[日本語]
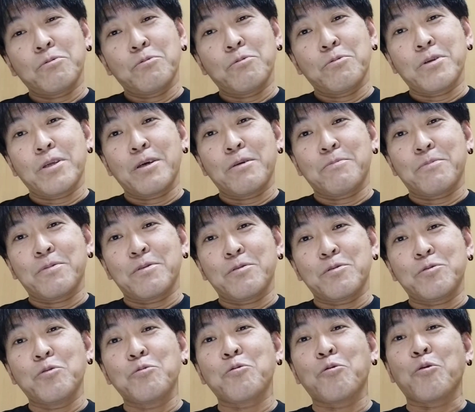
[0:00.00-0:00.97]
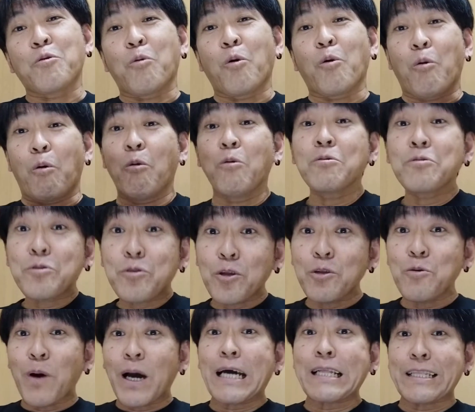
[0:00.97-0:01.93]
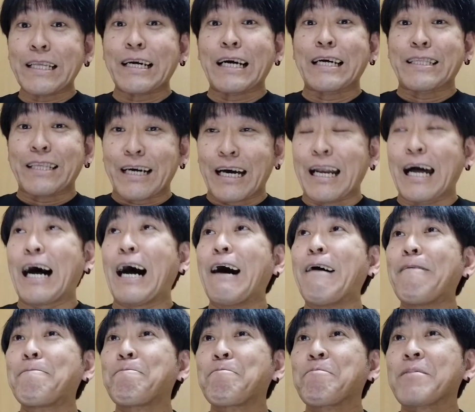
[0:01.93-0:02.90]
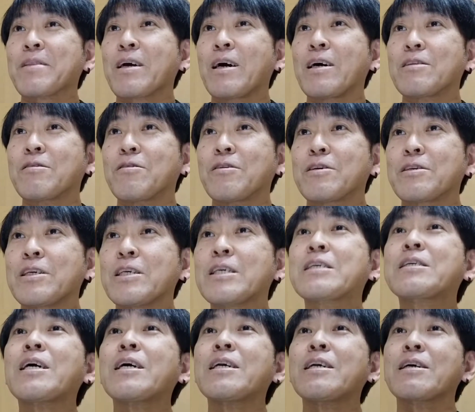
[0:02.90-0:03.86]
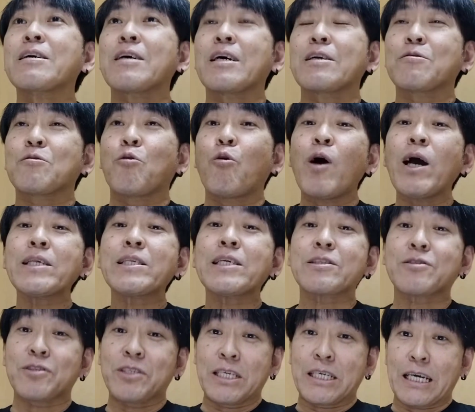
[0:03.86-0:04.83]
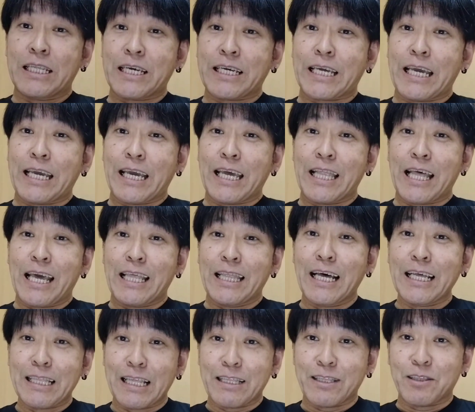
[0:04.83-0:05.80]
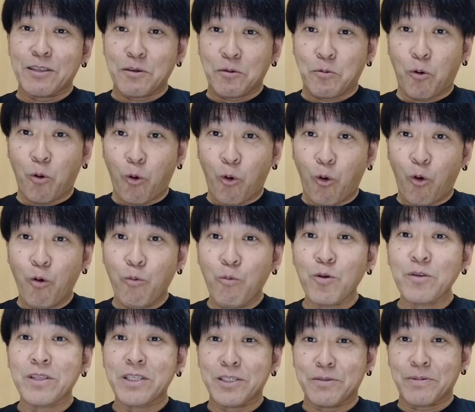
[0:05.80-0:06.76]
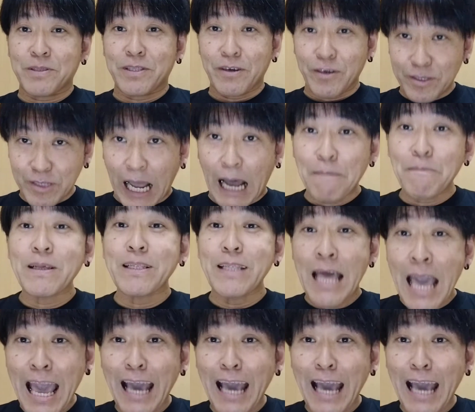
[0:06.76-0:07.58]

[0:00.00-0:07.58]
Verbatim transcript: 俺その頃これ本当に分かってなかったからあの一回あのご挨拶に行かなきゃいけないななんてこう思ってしまったのであんまね